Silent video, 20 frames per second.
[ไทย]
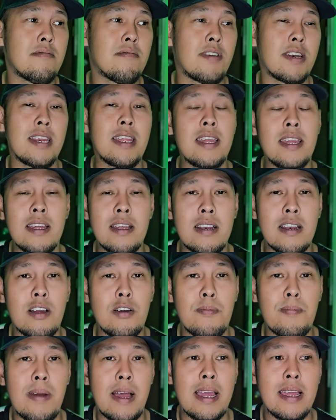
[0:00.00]
วันนี้เรา
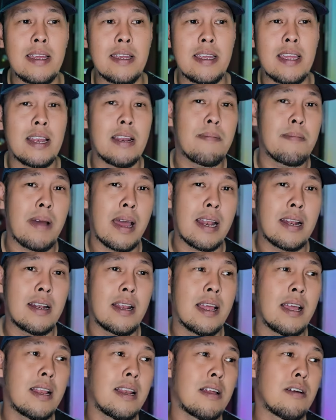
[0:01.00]
ไปเยอรมัน
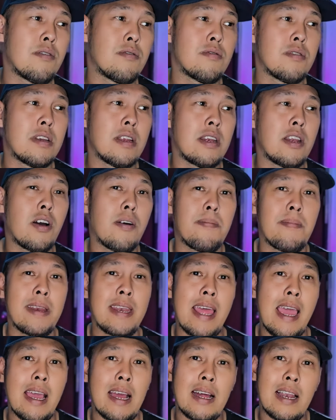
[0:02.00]
นะเราจะต้องไป
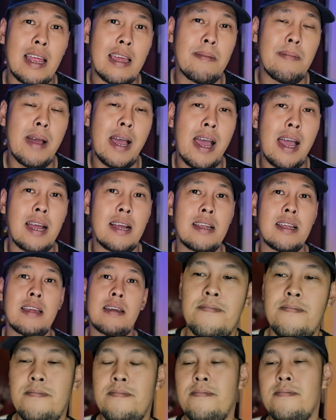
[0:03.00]
แดกอะไรบ้างเนี่ย